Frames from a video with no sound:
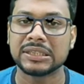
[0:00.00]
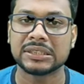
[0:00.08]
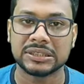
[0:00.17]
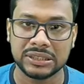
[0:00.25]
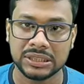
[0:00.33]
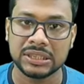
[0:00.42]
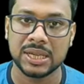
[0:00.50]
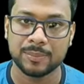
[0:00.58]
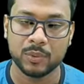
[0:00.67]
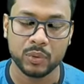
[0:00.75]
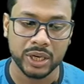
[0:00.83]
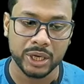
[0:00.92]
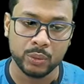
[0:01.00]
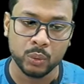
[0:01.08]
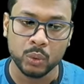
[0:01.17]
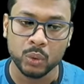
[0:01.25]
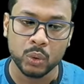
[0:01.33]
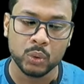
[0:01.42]
নিচ্ছি তারপর ওটাকে
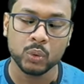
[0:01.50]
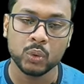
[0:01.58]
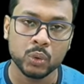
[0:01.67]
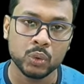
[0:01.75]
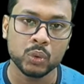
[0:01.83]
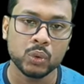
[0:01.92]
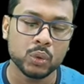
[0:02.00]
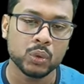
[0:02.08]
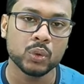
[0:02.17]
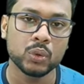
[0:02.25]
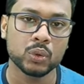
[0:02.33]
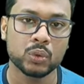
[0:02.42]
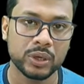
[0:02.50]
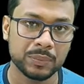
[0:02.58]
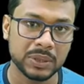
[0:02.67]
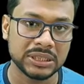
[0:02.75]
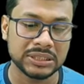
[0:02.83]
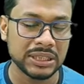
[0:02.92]
টুকরো টুকরো টুকরো টুকরো করে
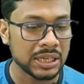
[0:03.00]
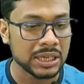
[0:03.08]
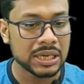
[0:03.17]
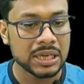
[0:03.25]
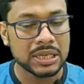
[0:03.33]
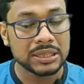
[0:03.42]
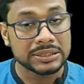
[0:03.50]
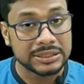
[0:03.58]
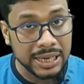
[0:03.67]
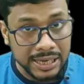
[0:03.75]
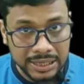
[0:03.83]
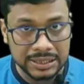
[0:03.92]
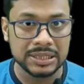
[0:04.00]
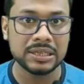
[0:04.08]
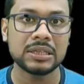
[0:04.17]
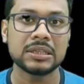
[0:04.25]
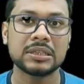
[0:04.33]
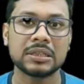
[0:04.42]
ফেলছি সেই
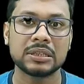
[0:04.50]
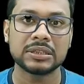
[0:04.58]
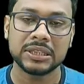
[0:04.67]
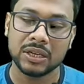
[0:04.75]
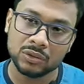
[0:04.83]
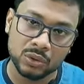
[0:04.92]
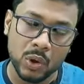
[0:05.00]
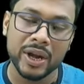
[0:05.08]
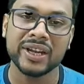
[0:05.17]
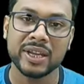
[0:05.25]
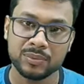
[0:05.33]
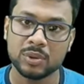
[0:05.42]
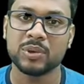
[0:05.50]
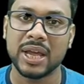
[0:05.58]
যে সেটাও তো ওয়ান টাইপস অফ